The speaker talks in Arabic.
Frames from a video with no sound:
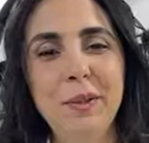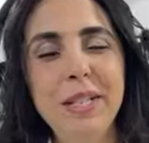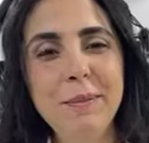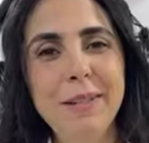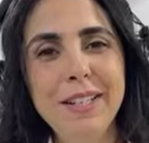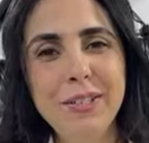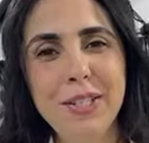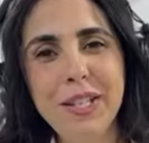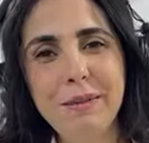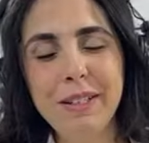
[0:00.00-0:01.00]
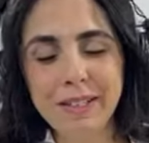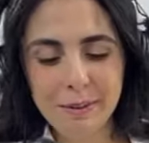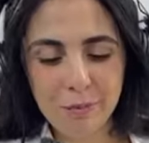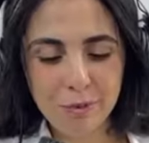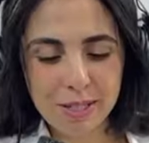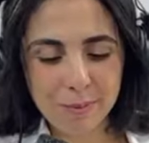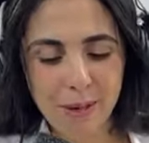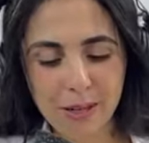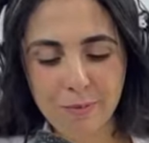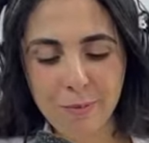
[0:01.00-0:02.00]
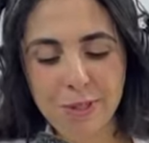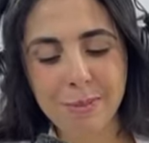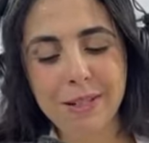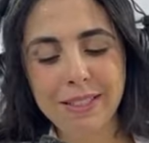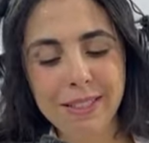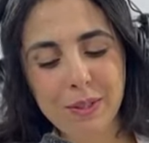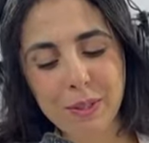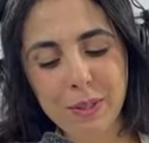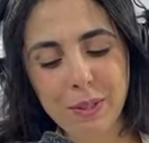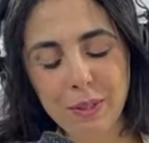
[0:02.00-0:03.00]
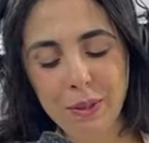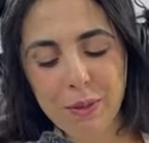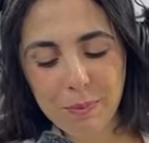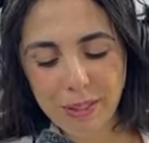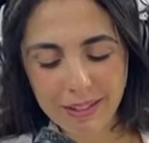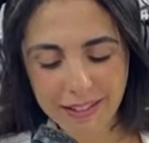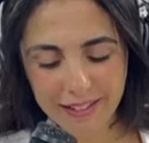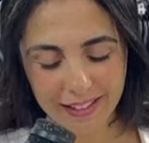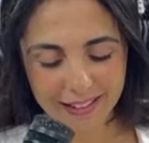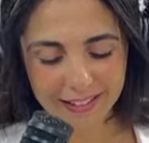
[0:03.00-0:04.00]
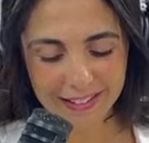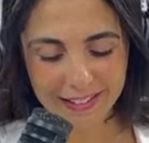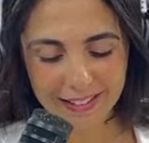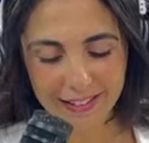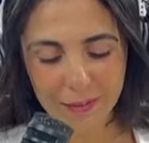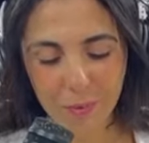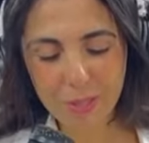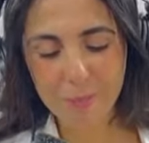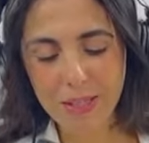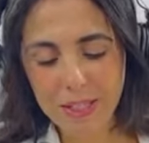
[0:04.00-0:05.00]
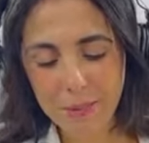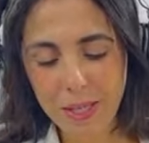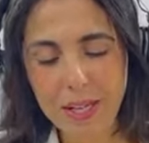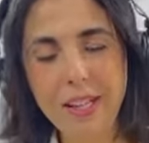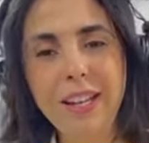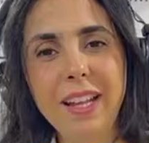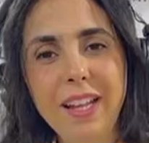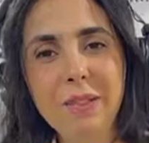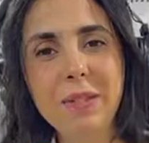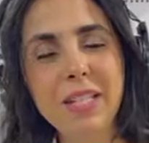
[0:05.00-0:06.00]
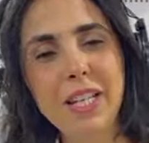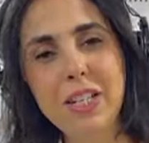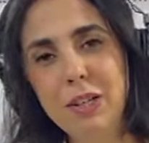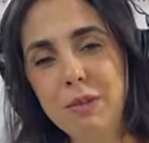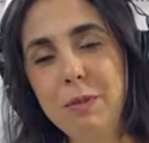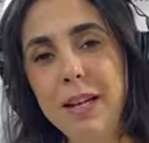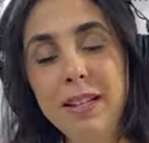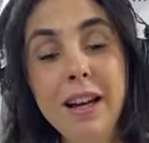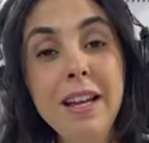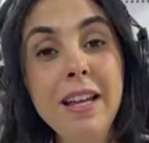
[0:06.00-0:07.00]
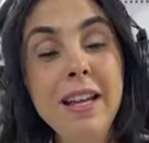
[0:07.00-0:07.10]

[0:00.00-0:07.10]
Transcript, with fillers: ودابا جا وقت المسابقة مسابقة هوم ميد ايديال المسابقة اللي من خلالها الأخوات كيشاركوا معنا